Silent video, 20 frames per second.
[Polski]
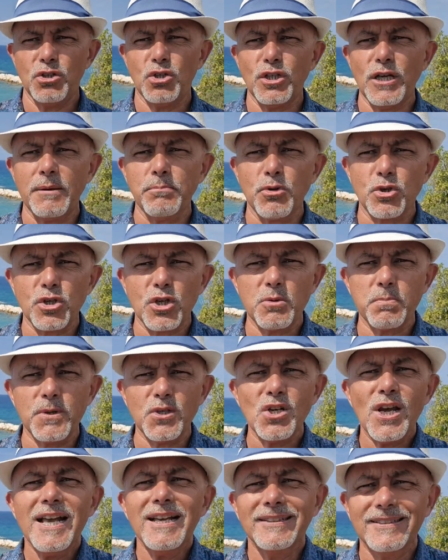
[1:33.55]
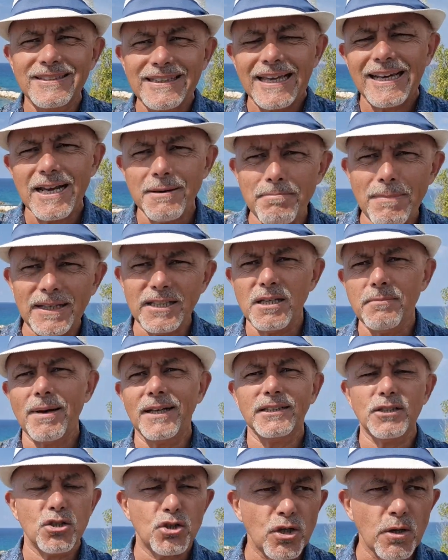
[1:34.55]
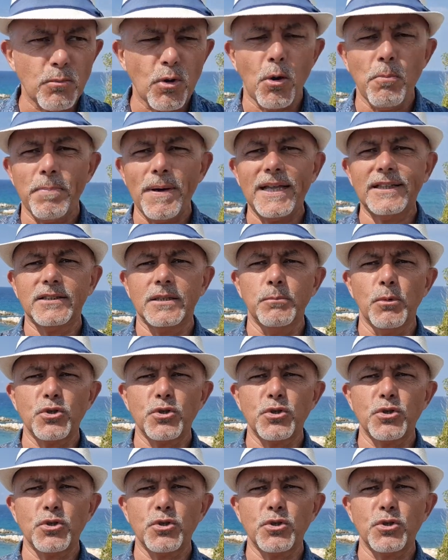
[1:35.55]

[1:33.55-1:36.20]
Dzisiaj możesz być zerem matematycznym kompletnym,